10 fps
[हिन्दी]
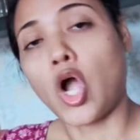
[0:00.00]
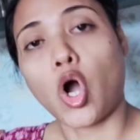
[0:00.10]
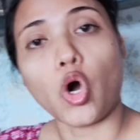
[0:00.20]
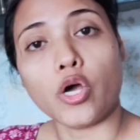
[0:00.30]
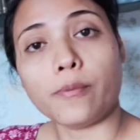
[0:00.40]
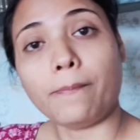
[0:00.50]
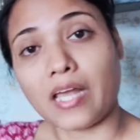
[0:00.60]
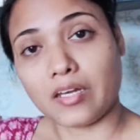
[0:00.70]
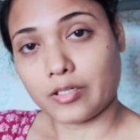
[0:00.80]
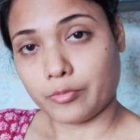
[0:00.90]
और
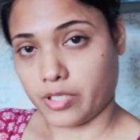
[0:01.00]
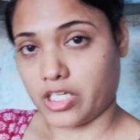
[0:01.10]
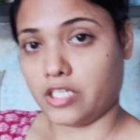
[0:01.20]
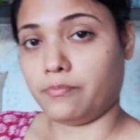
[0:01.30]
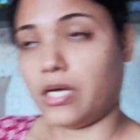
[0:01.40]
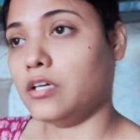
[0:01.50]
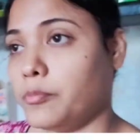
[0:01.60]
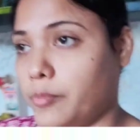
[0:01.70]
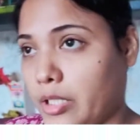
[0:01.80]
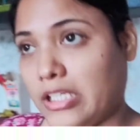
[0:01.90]
पालक पनीर पालक
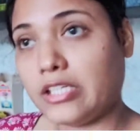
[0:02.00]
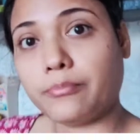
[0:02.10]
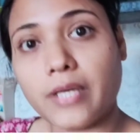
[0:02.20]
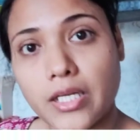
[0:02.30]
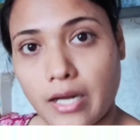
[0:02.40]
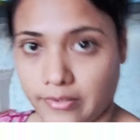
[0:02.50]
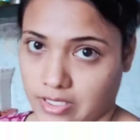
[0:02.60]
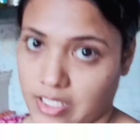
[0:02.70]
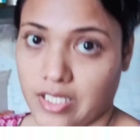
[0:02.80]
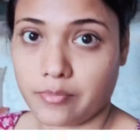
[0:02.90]
पनीर मैं रात के
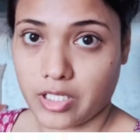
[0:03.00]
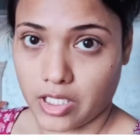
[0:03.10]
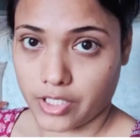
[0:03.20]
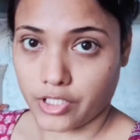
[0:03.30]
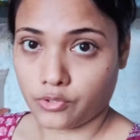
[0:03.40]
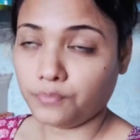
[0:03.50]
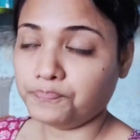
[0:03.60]
लिए बना रही हूँ